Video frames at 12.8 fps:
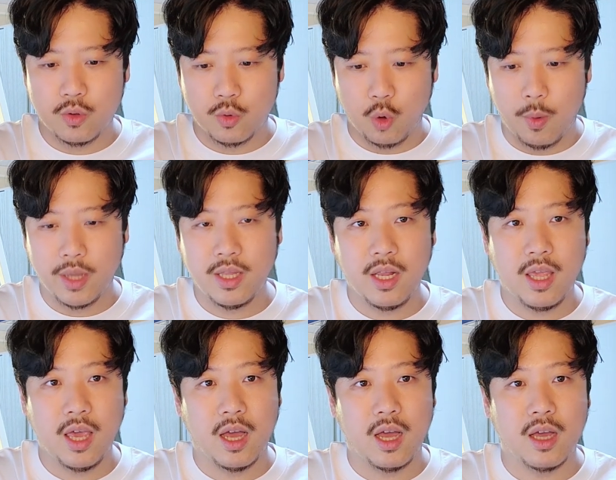교반
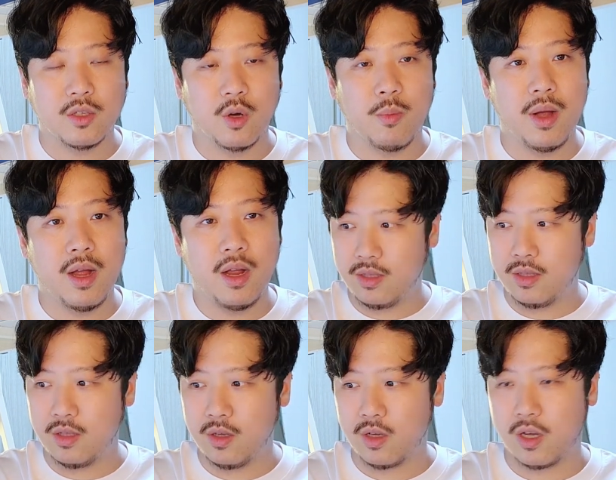날개가 정말
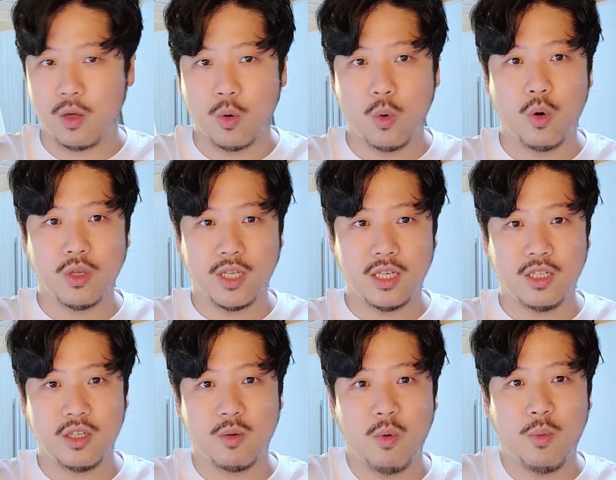그러니까 요런
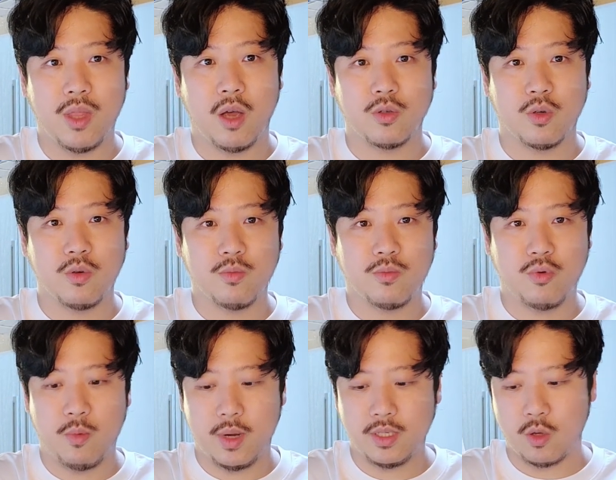사진들을 보면 나오죠.
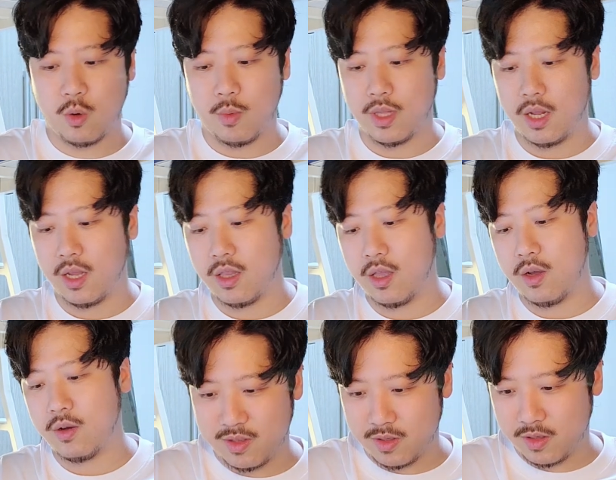프로바스 교반
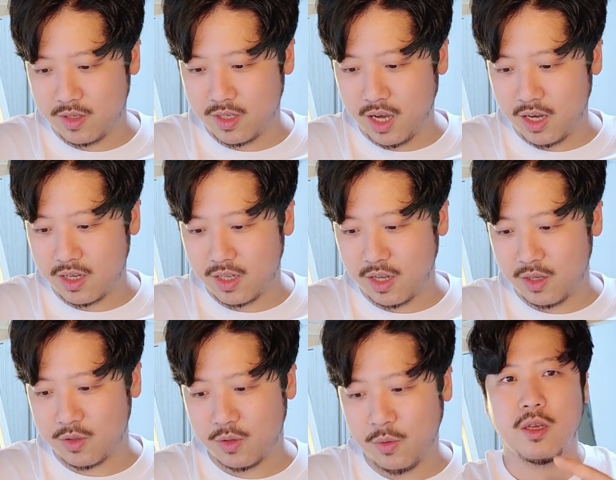날개인데요. 신기하게
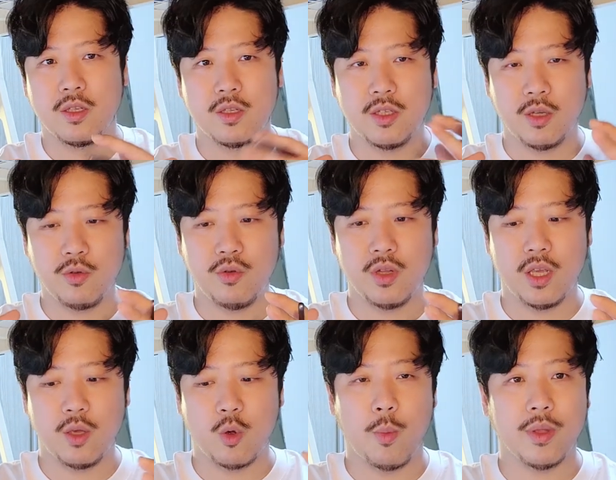생겼죠.
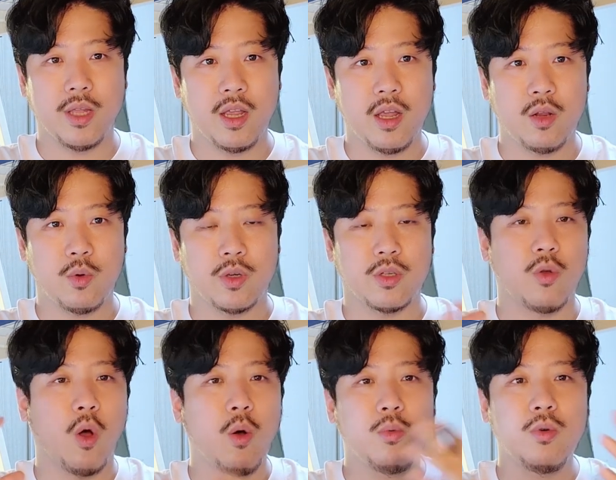생도들이 교반 날개를 통해서
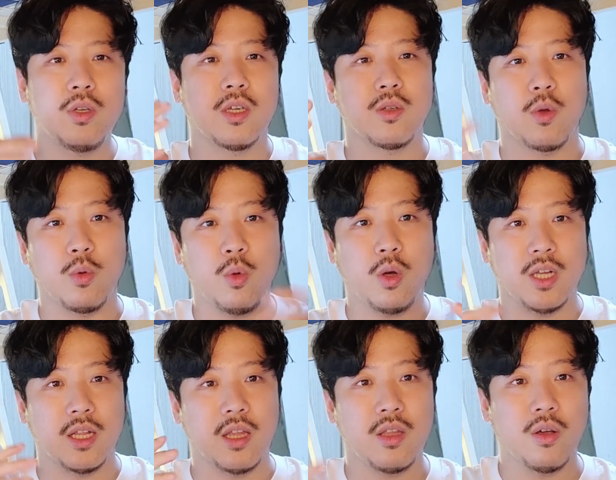너무 이제 전도가
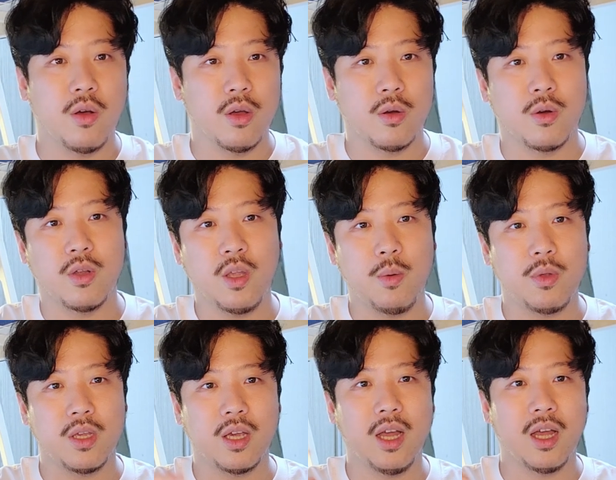잘 되는 거예요. 그러다
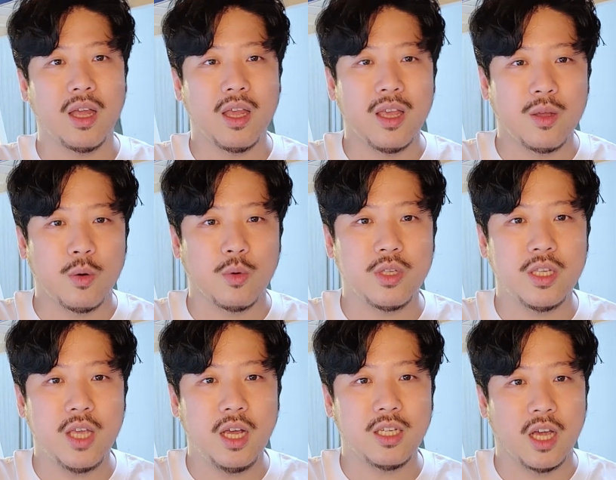보니까
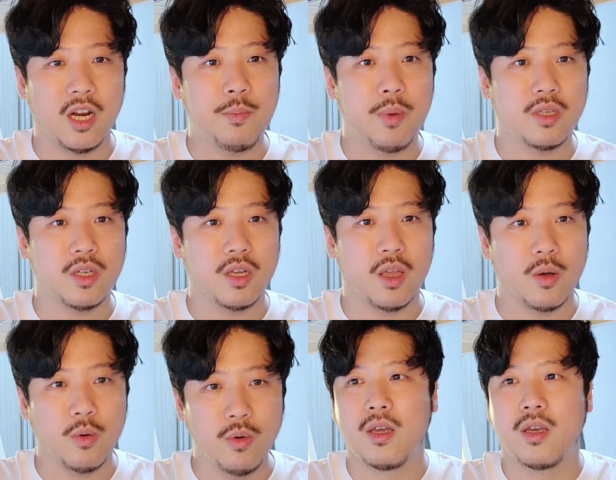로스팅 향이 잘 입혀지게
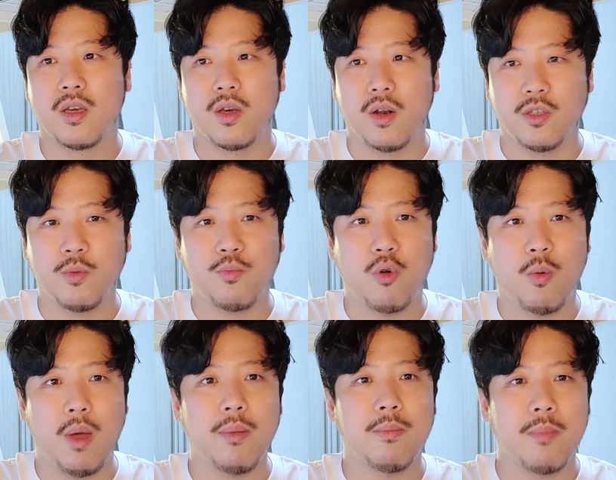되고 그래서
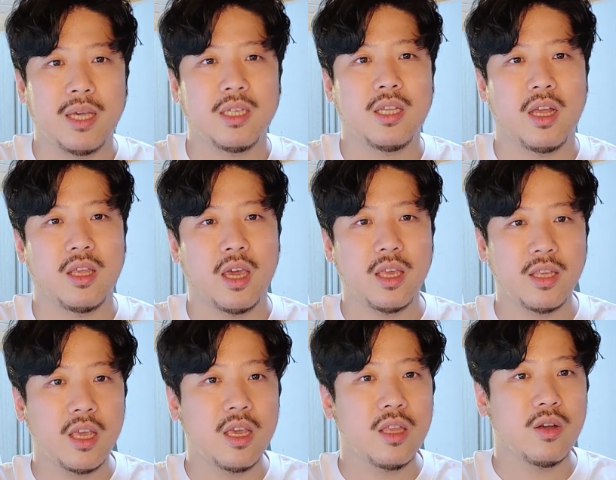프로밭 맛이라는 게
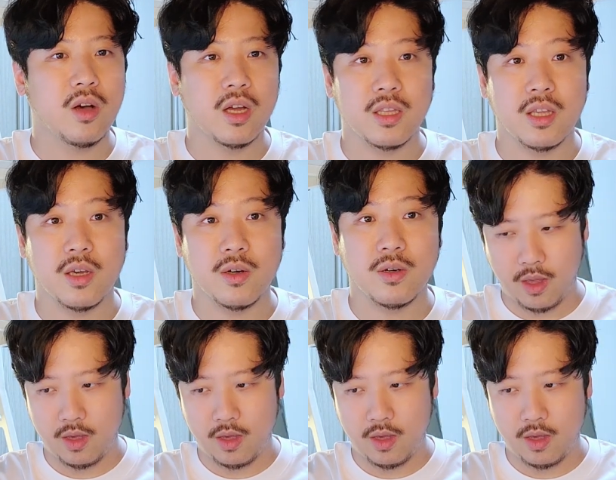생기는 것 같아요.